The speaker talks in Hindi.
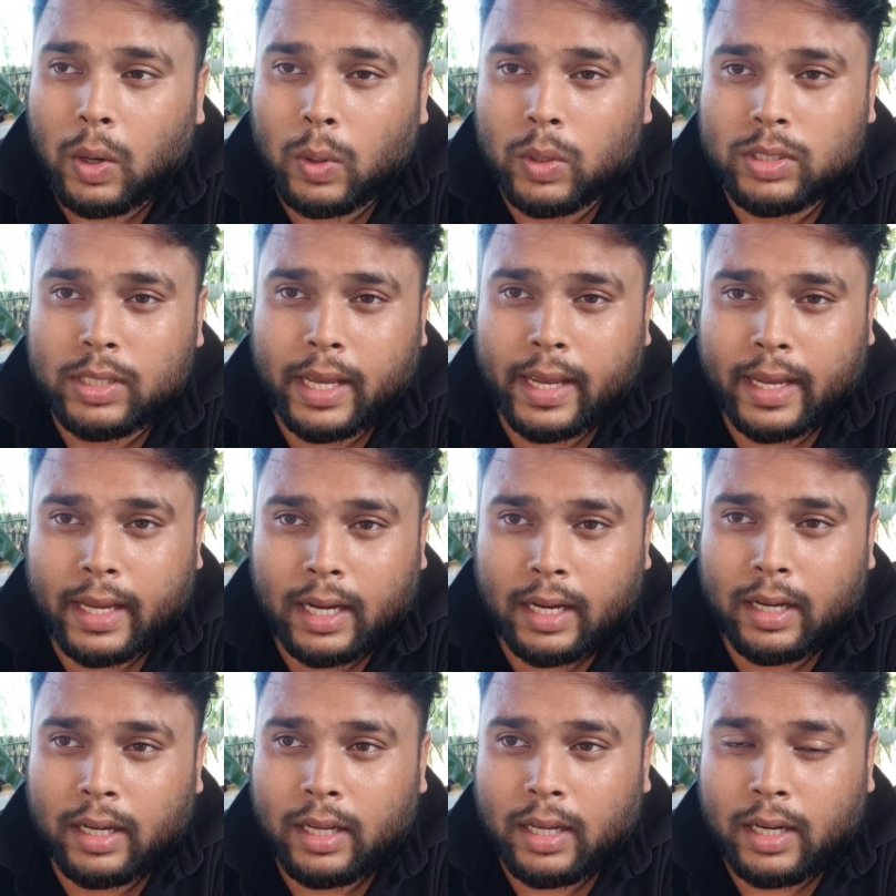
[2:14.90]
हो
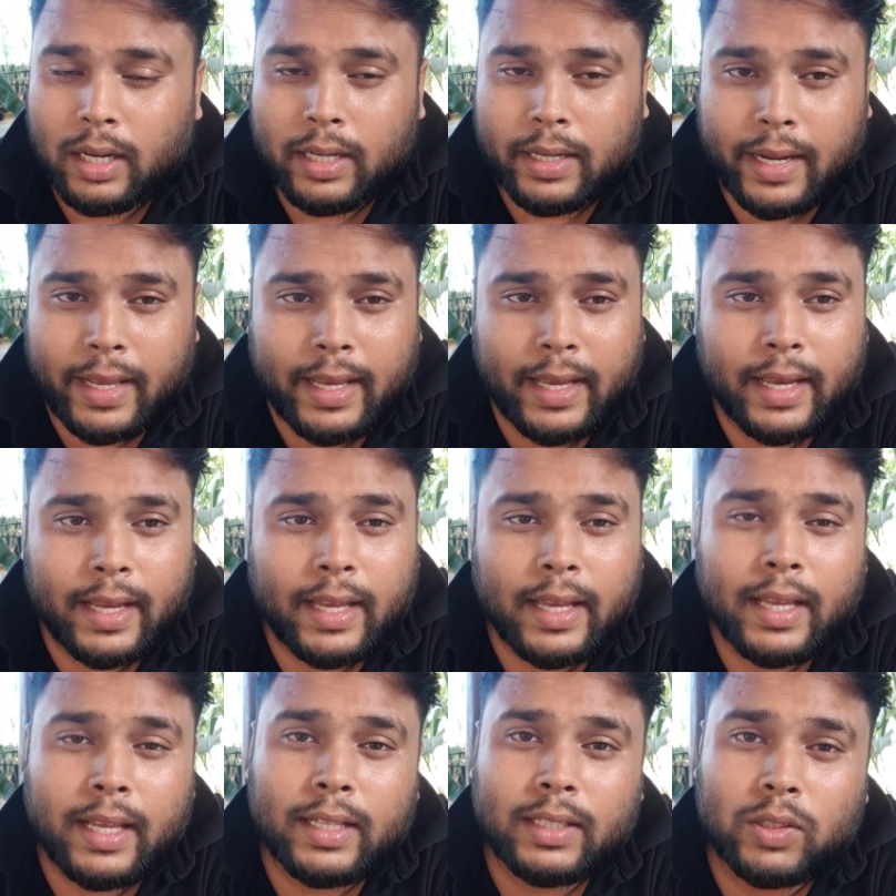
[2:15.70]
जाएगा ठीक है
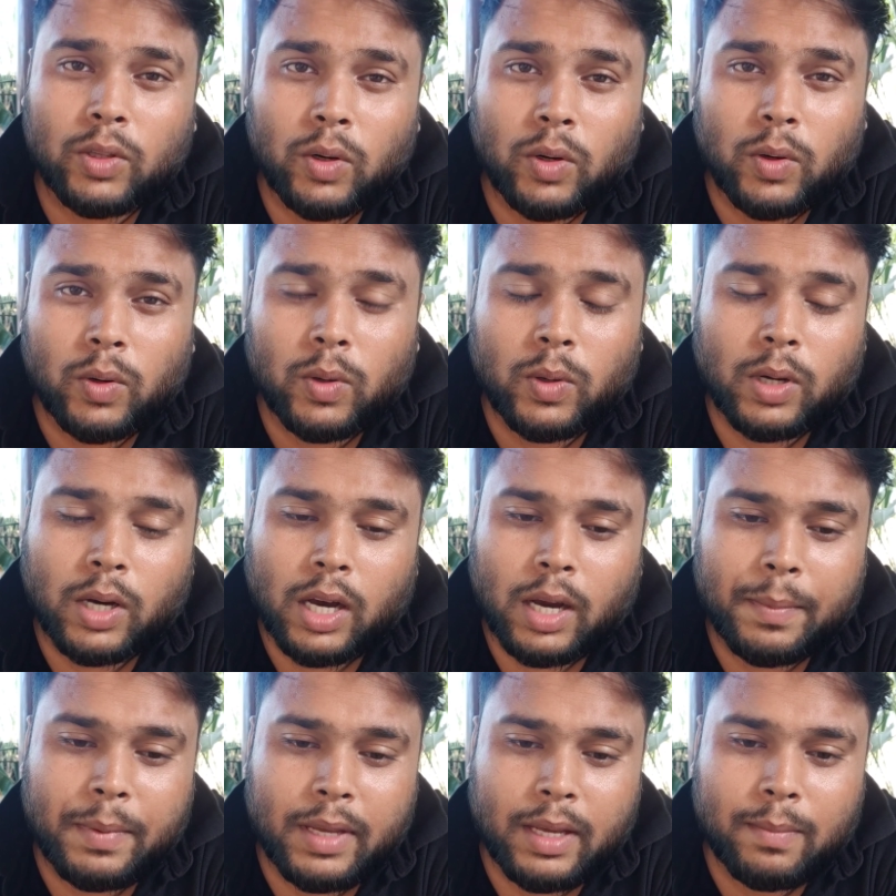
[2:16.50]
तो
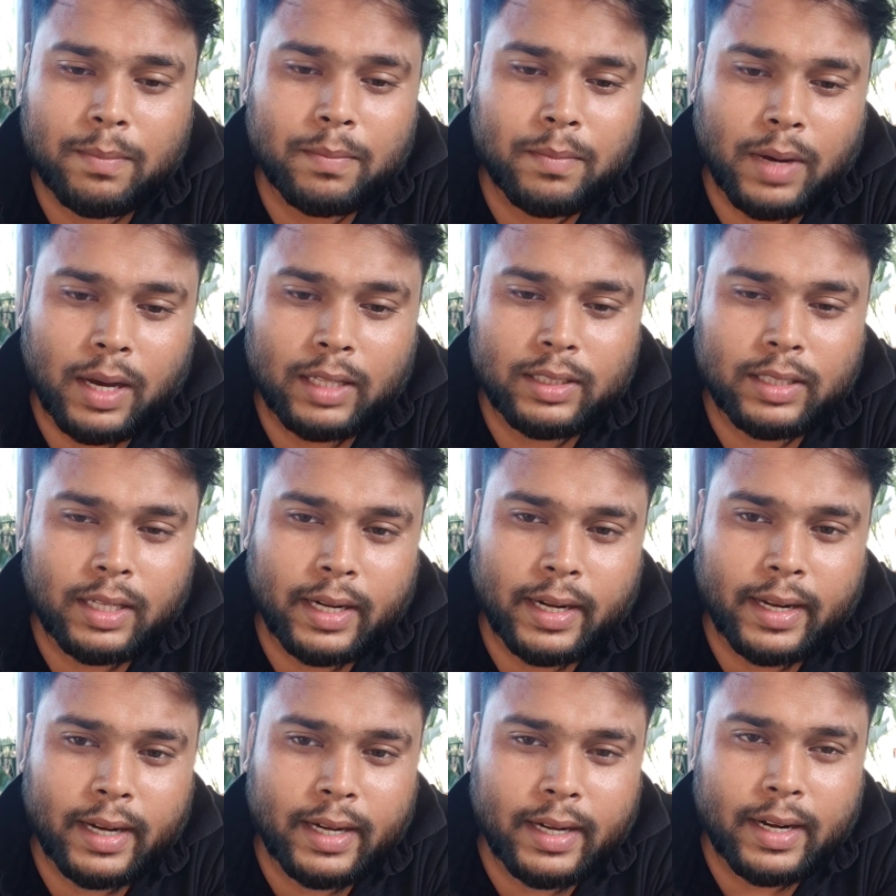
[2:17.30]
अभी हम बात
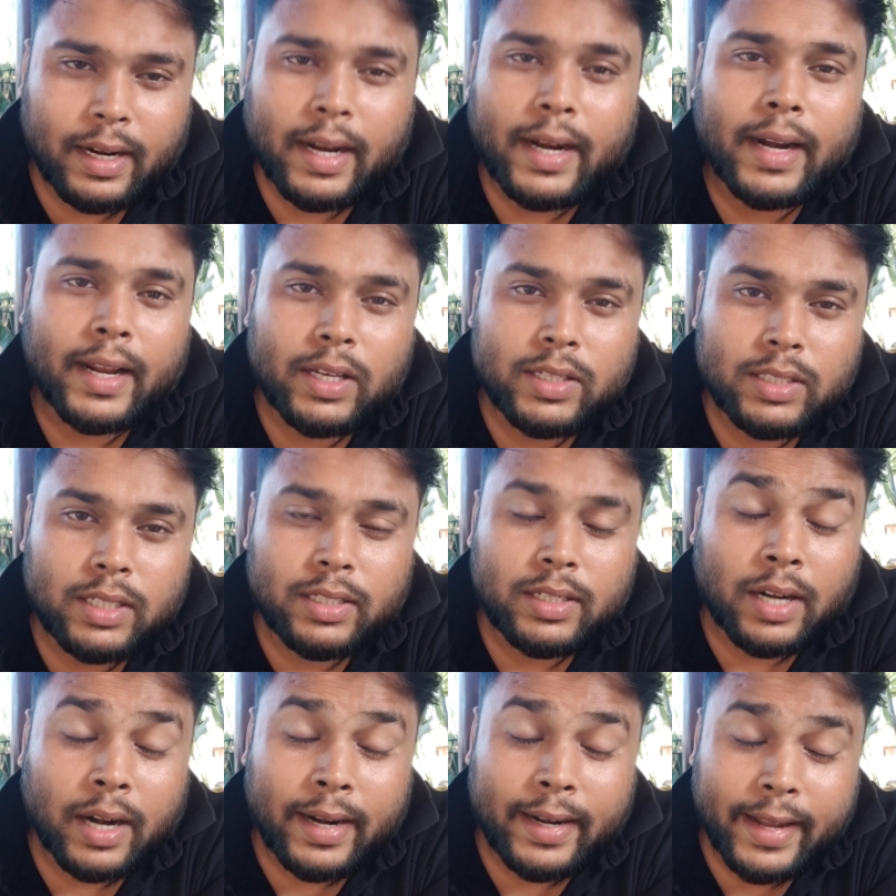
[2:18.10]
करेंगे ड्राइडेज
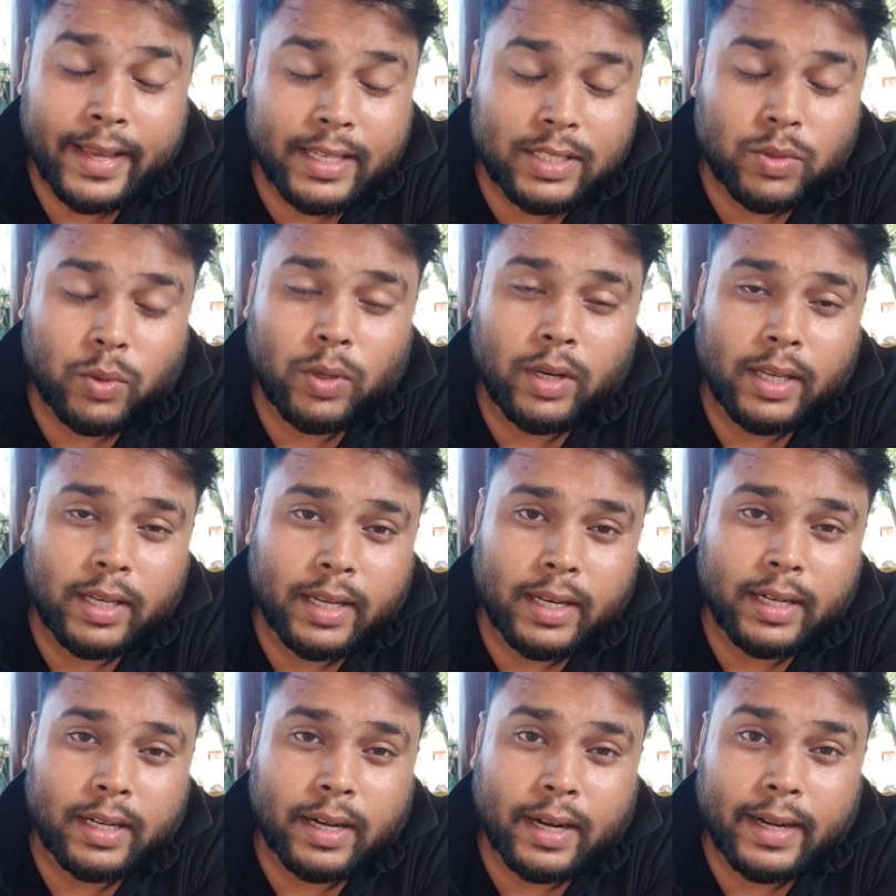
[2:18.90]
ड्राइडेज को
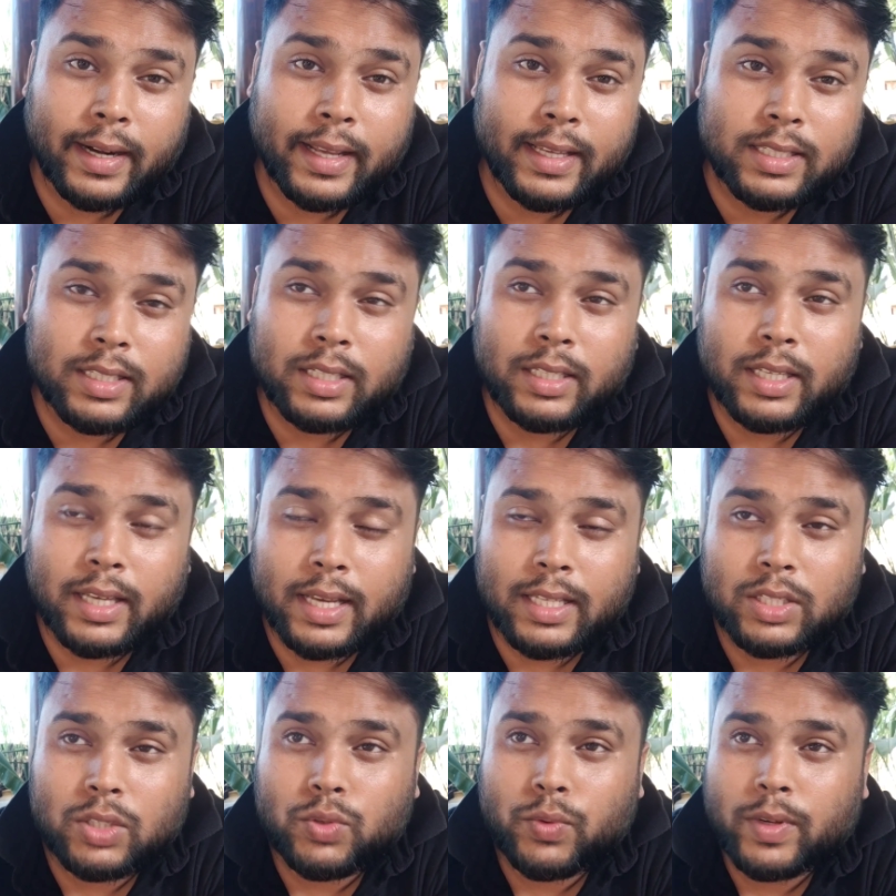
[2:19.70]
लेके ड्राइडेज की
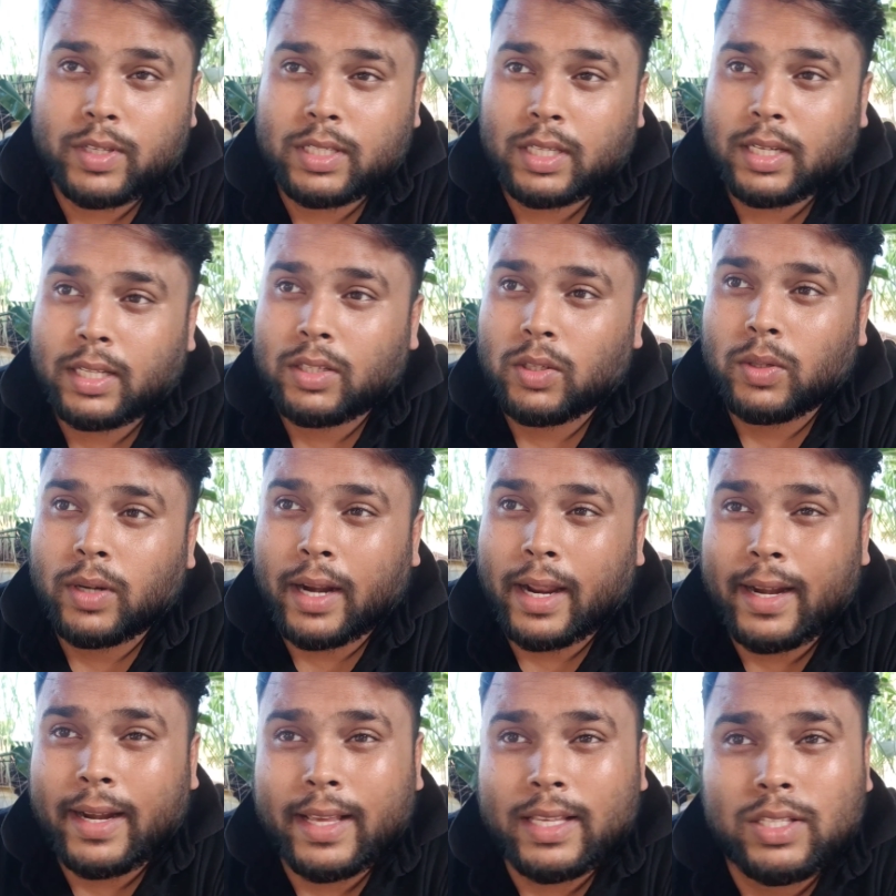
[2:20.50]
क्या सिचुएशन है तो
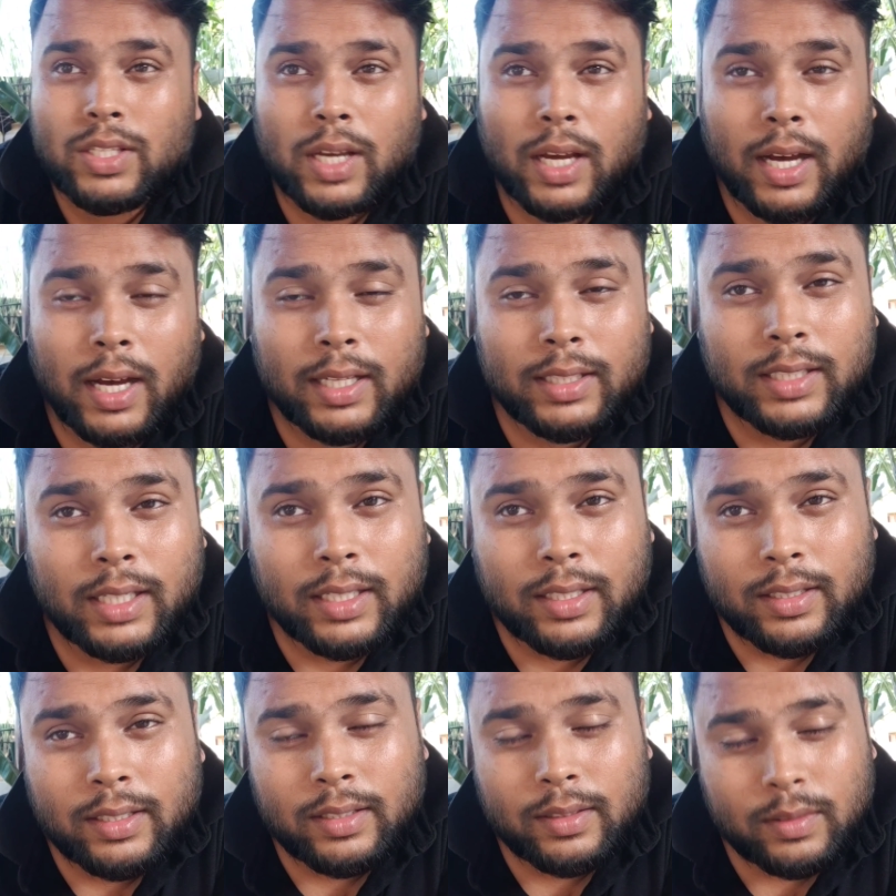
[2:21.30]
ड्राइडेज जहाँ
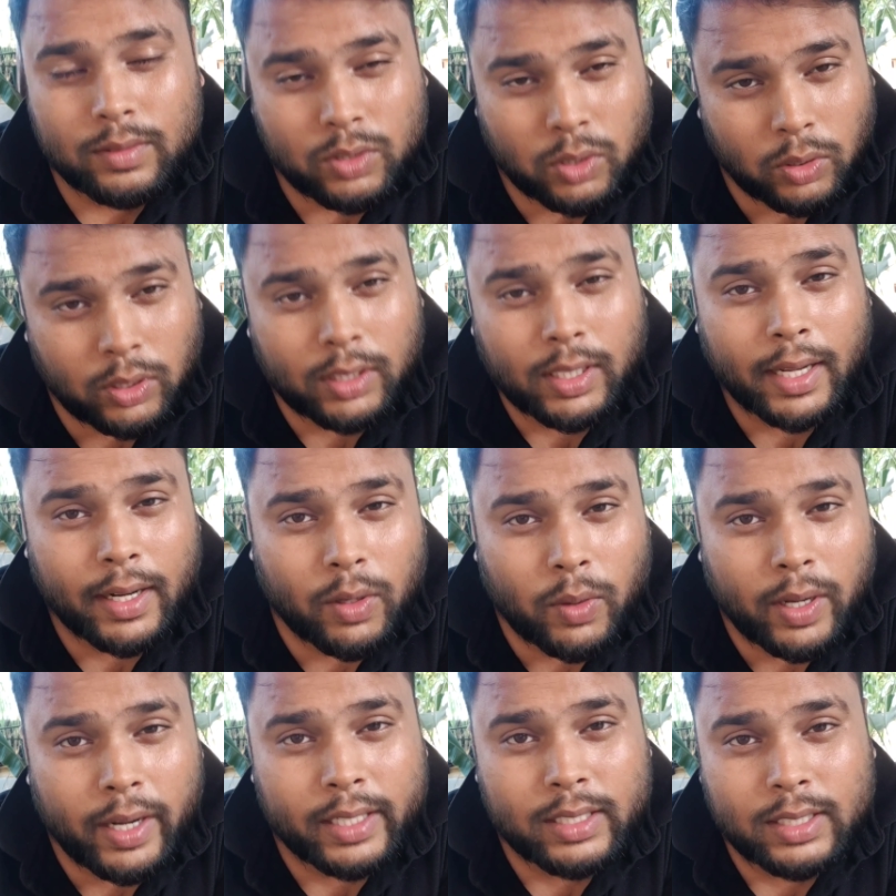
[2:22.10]
तक चौदह
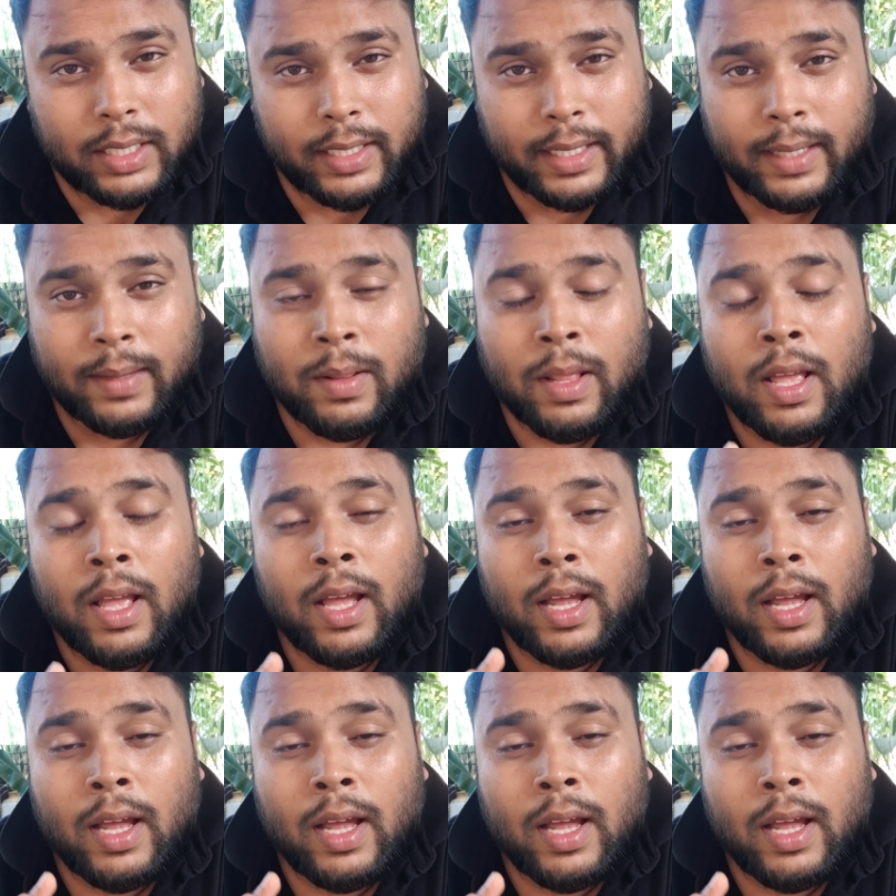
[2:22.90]
तारीख को इलेक्शन है